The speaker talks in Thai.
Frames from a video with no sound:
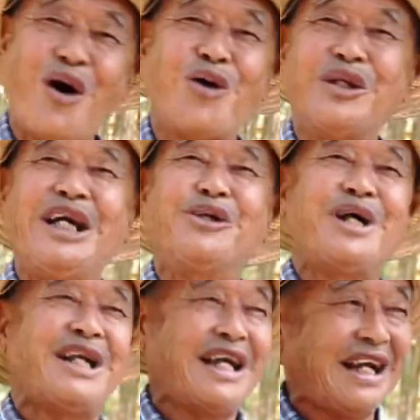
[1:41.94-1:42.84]
ล่องเดียว
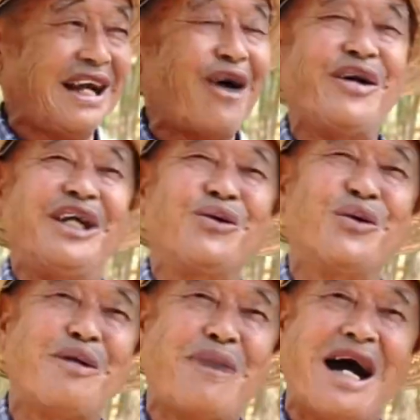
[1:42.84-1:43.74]
ทั้งนั้นเราเห็น
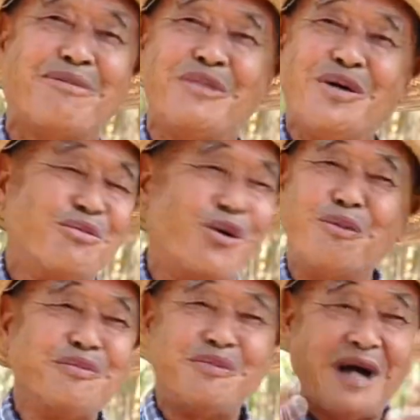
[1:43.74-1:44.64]
คุณภาพ ผ
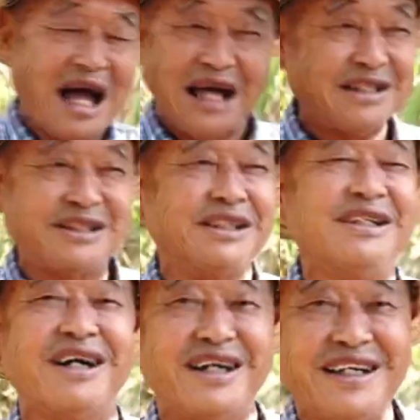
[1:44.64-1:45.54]
มซื้
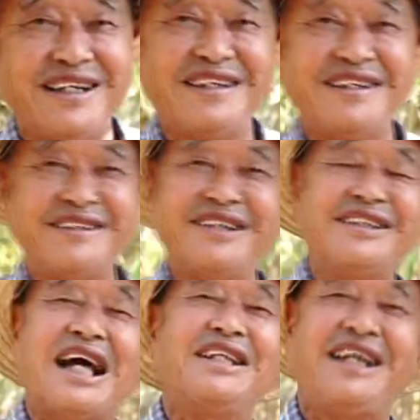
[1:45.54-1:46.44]
อเลย ซื้อ
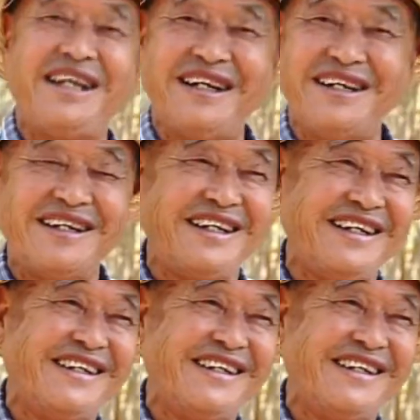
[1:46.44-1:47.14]
ทันทีเลย